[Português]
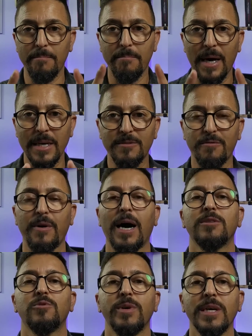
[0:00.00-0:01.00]
mas
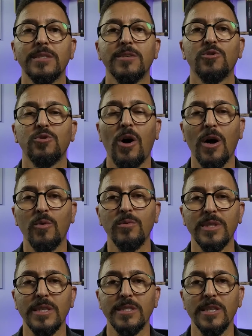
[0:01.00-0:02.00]
fato este só
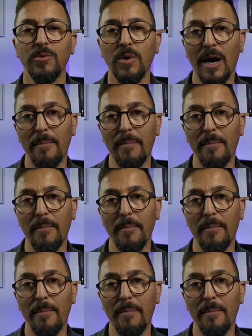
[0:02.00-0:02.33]
acontecido